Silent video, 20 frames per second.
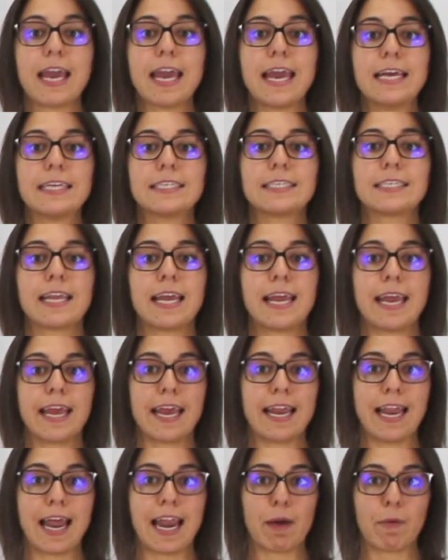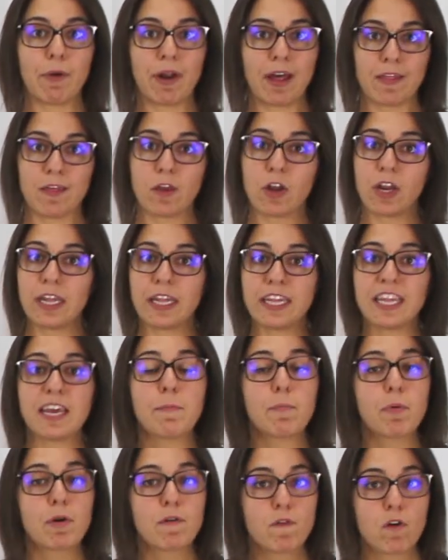es eh, la elaboración en
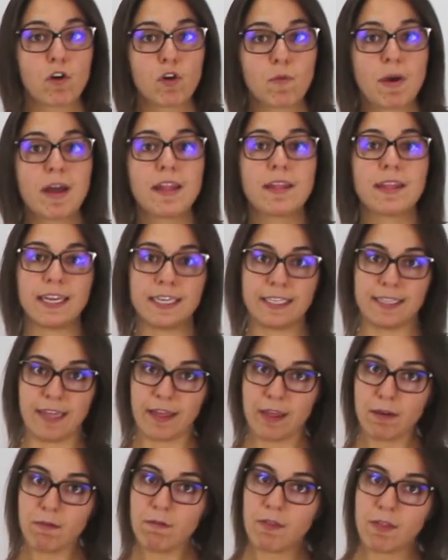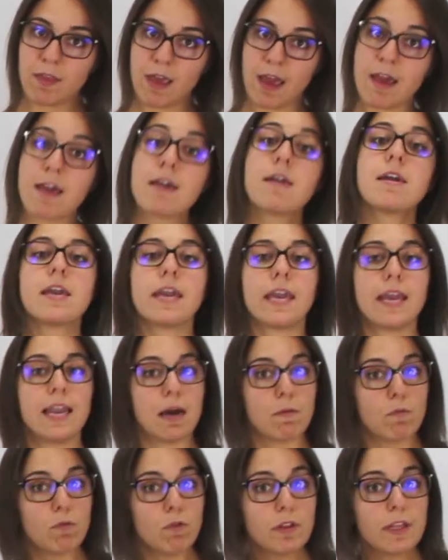tiempo y forma de esta denuncia y
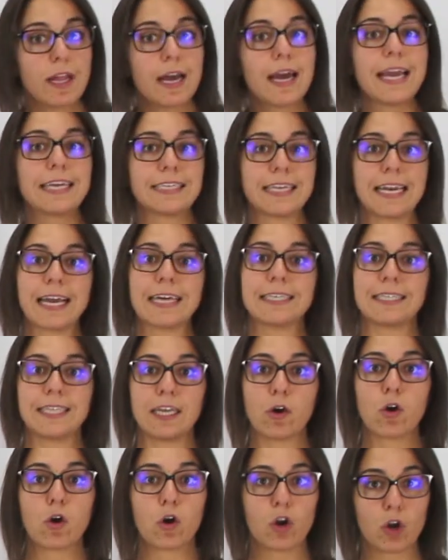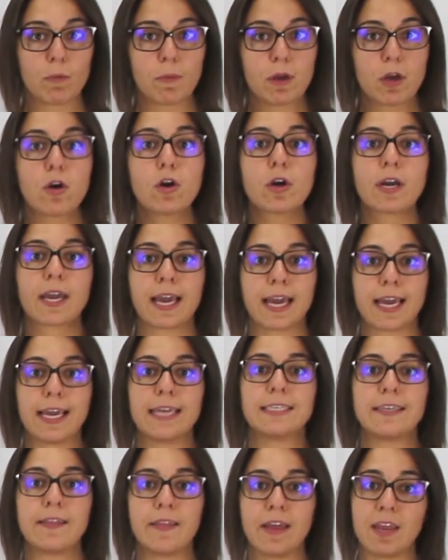la multa es el castigo económico
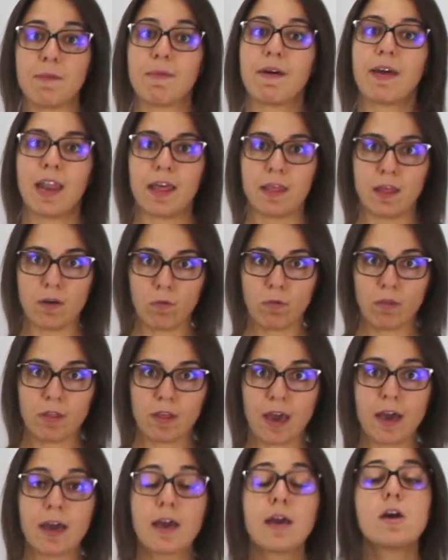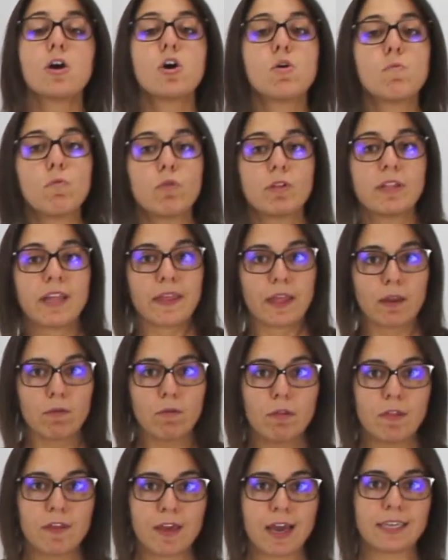que se deriva de la denuncia. Multa y
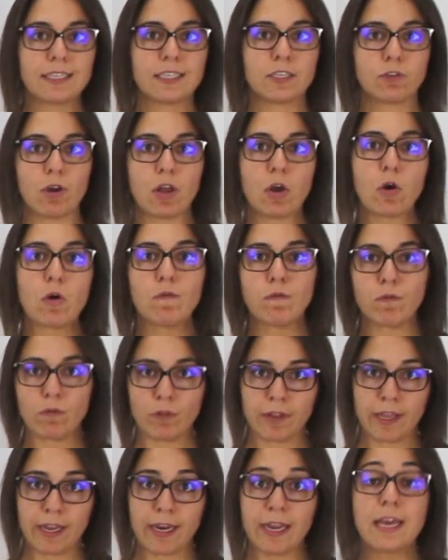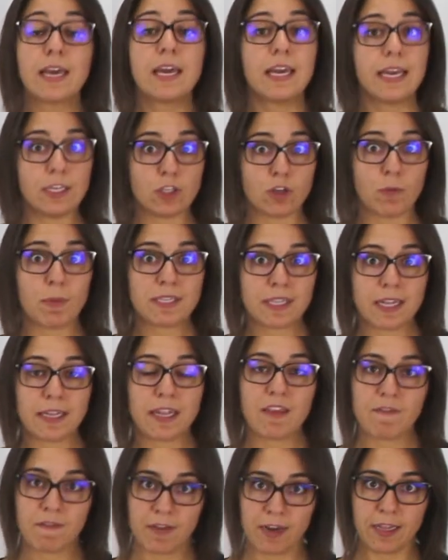denuncia se suelen confundir y son
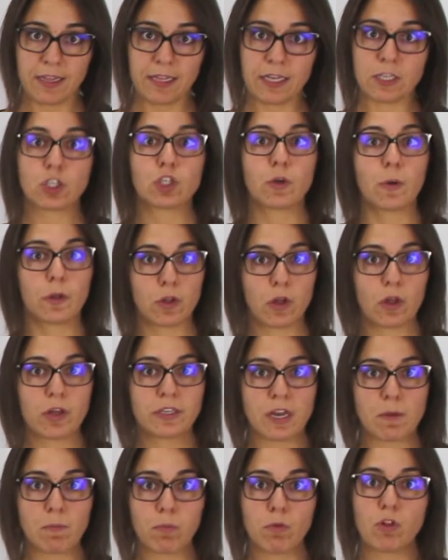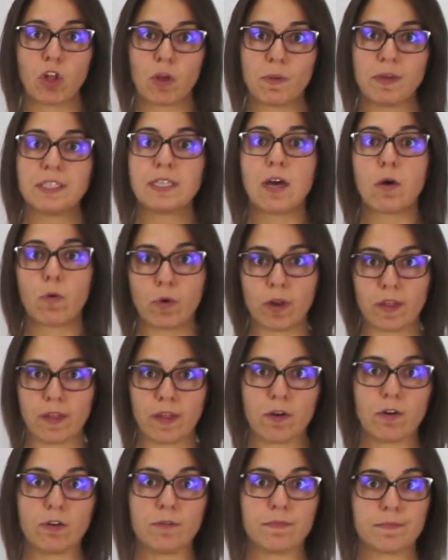bastante diferentes, sobre todo desde el punto de vista
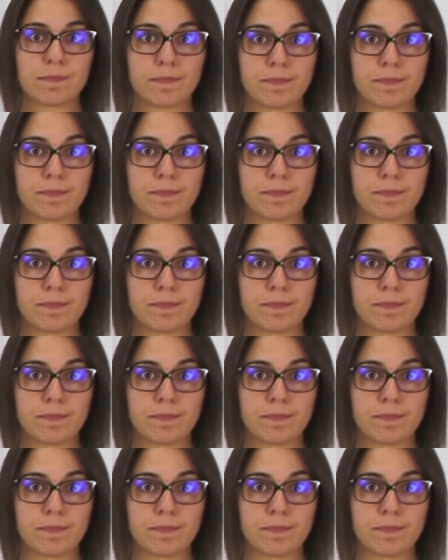jurídico.